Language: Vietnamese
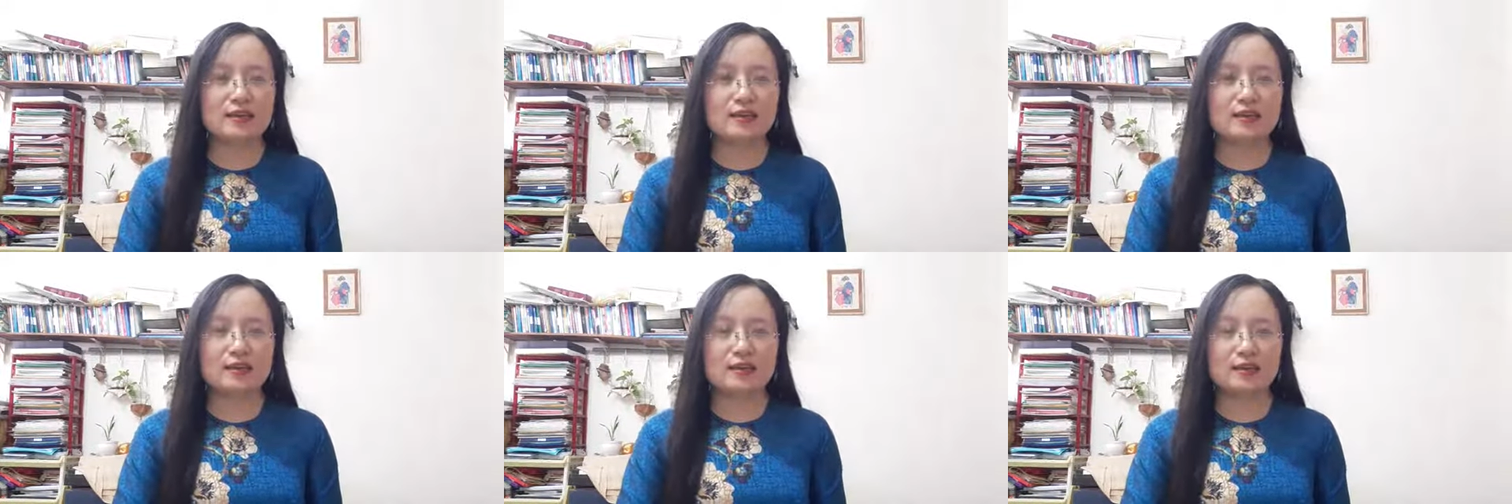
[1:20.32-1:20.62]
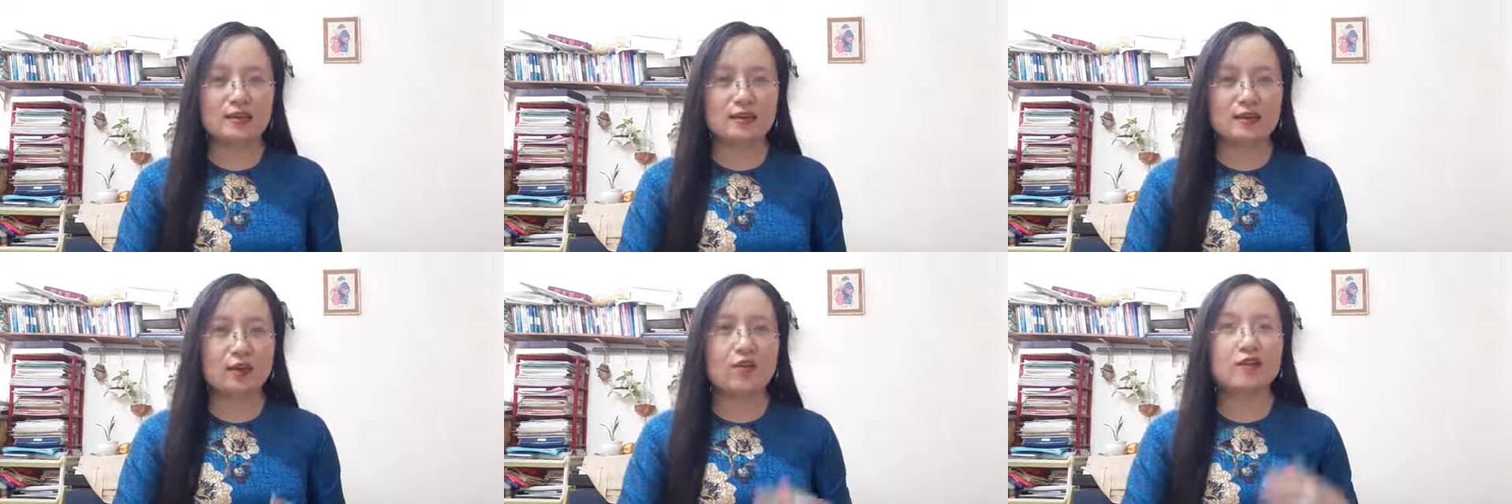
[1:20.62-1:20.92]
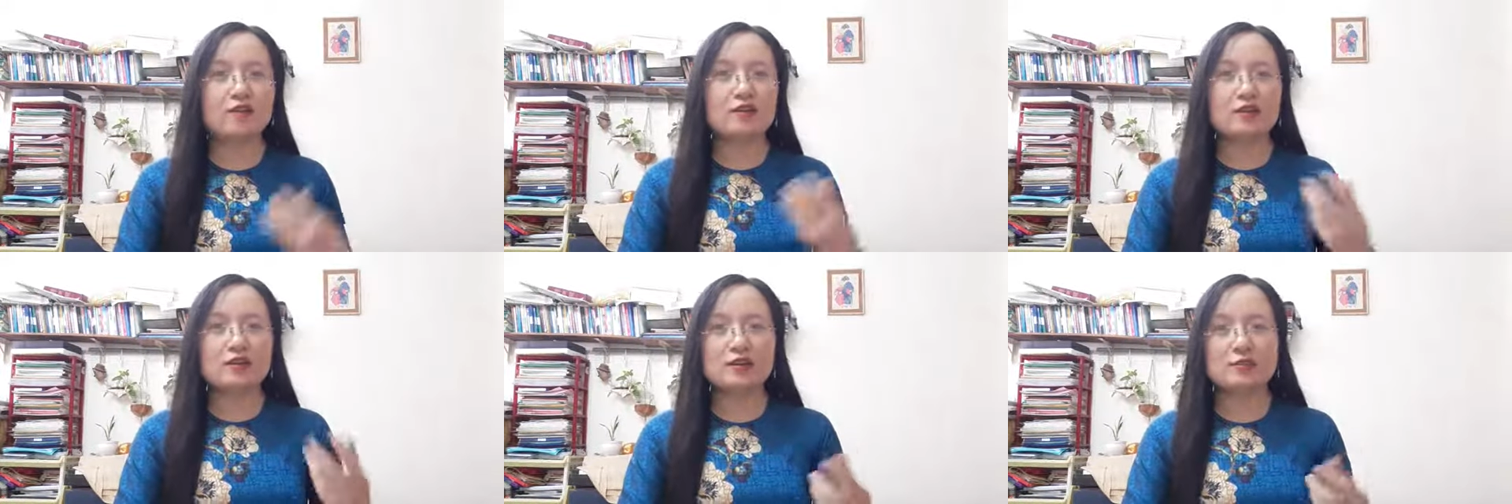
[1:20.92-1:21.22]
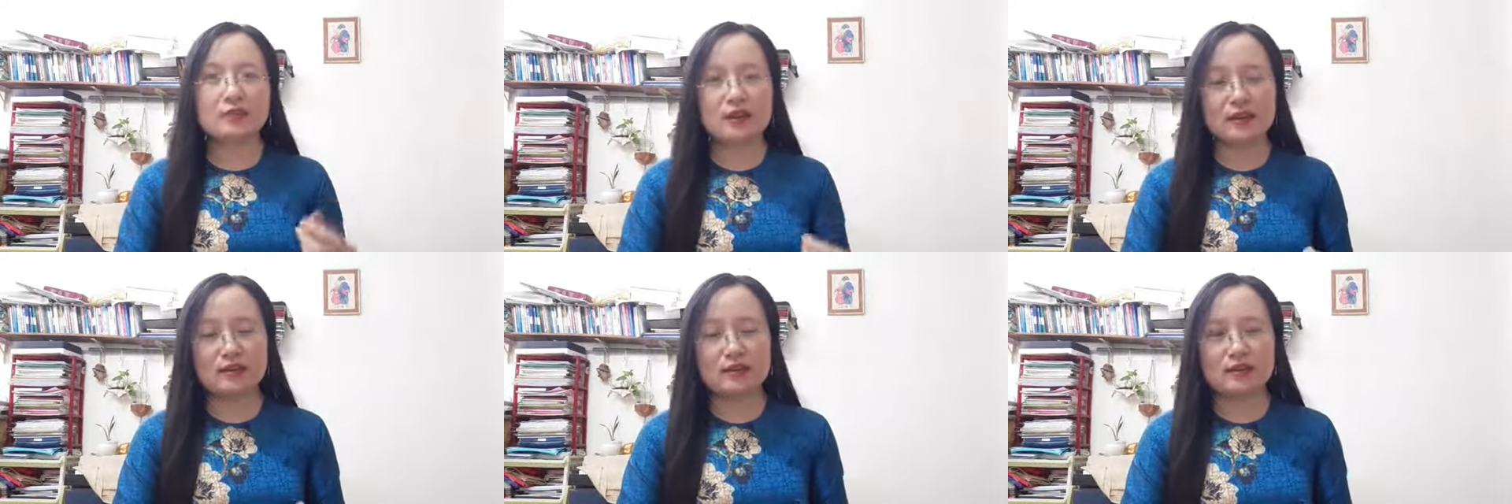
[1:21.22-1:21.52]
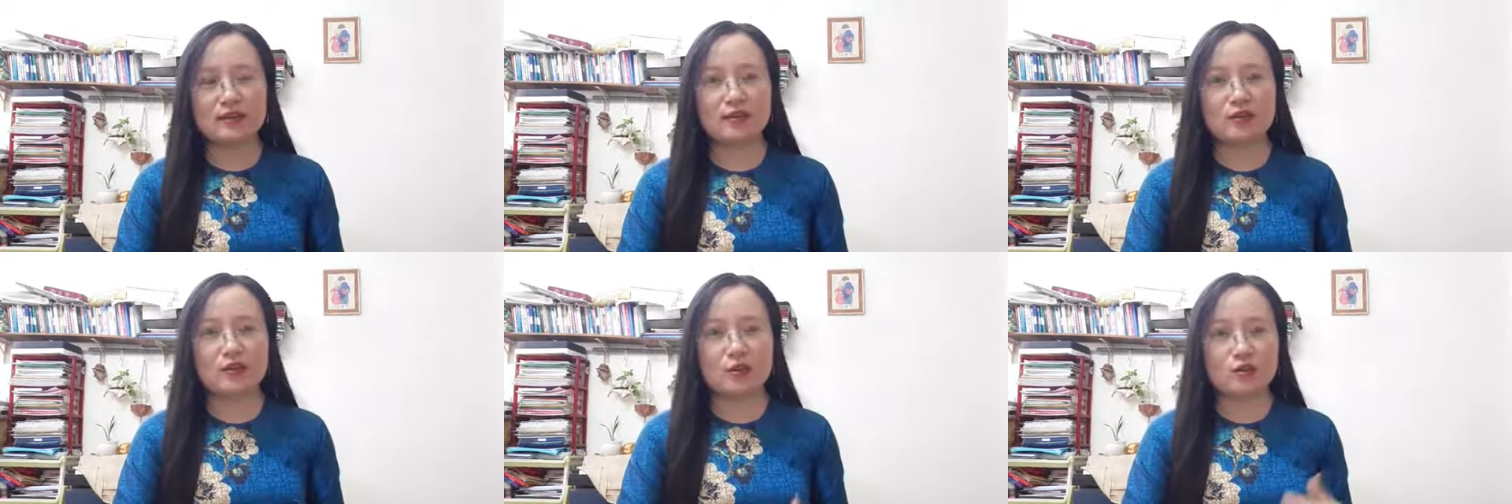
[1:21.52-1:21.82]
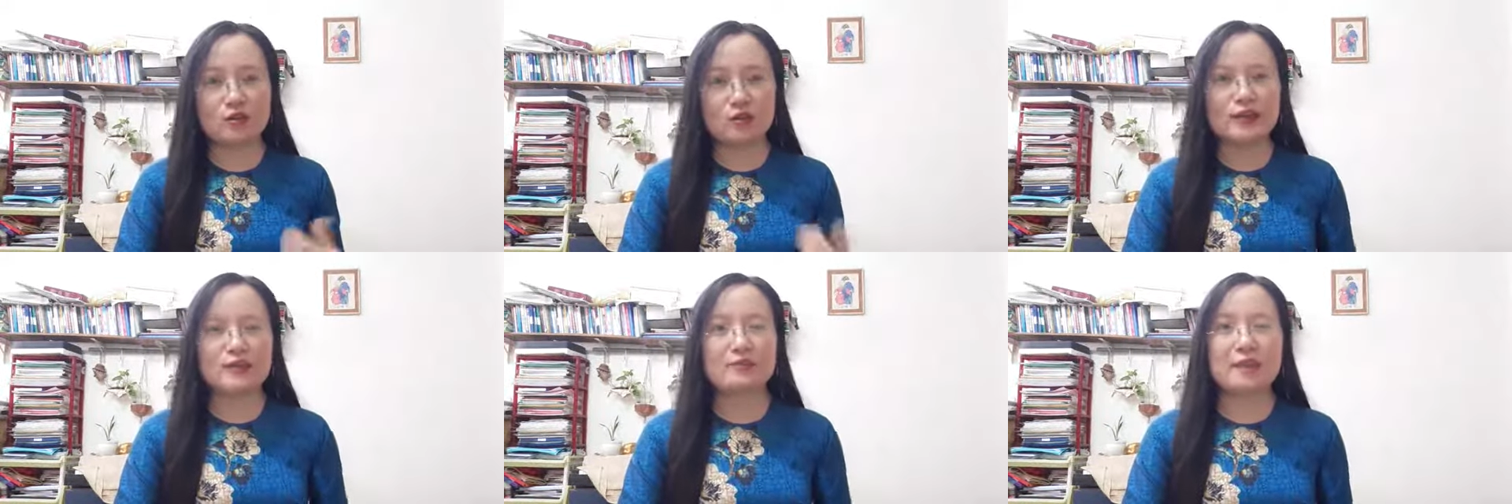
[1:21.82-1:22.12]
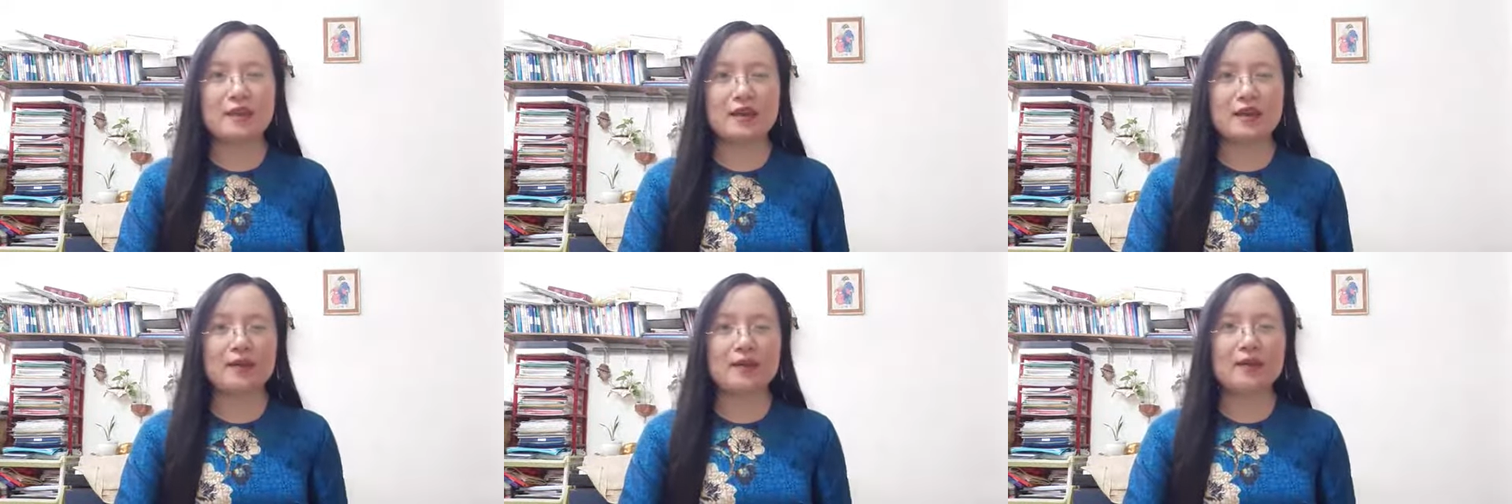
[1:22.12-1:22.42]
à, nói với người mẹ rằng là con ghét
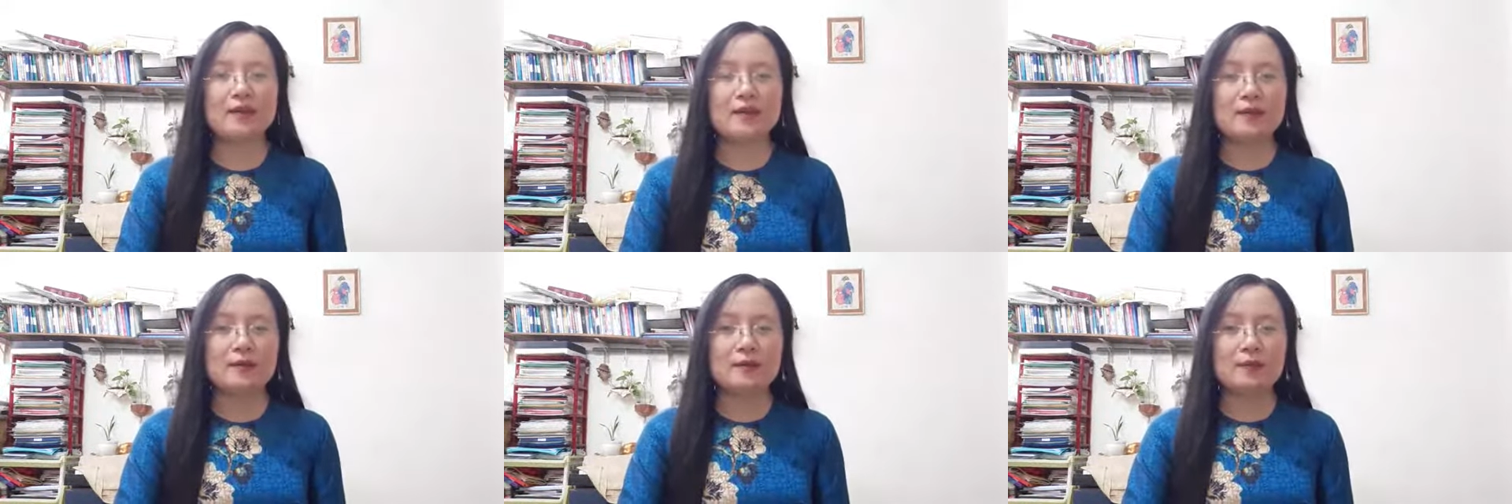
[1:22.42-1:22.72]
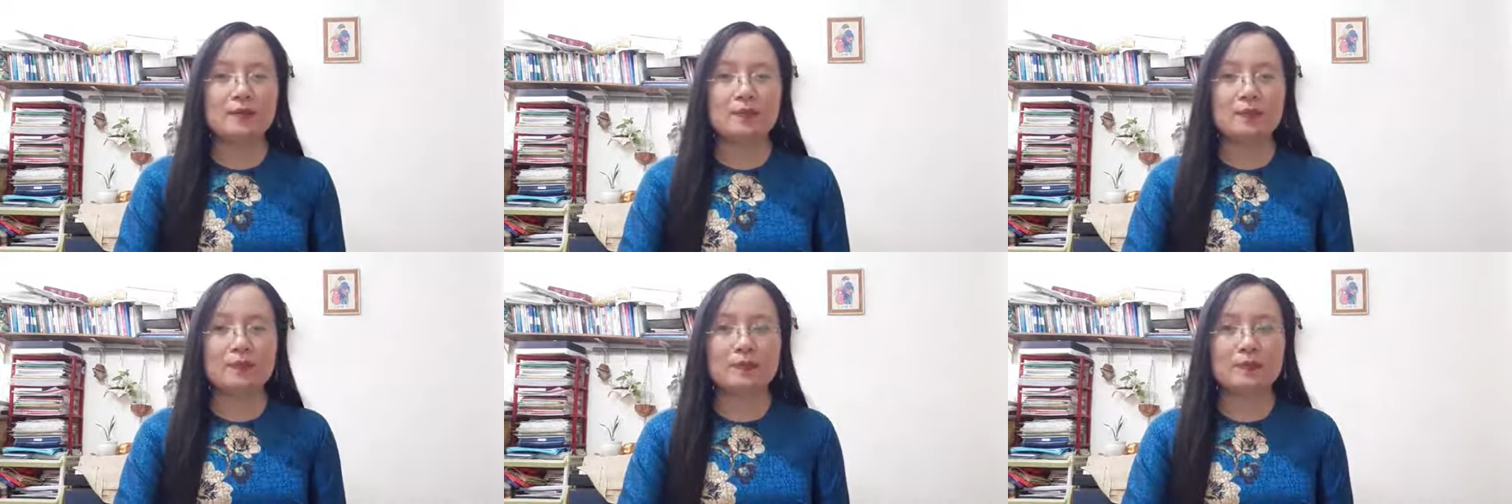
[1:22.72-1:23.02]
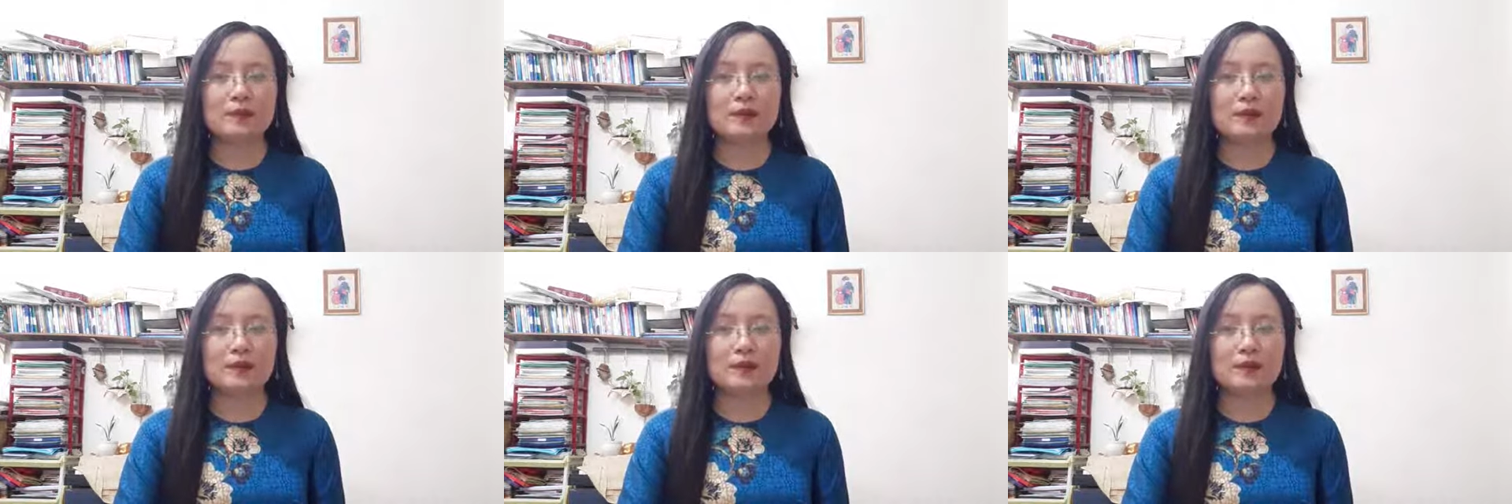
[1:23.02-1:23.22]
mẹ ừ,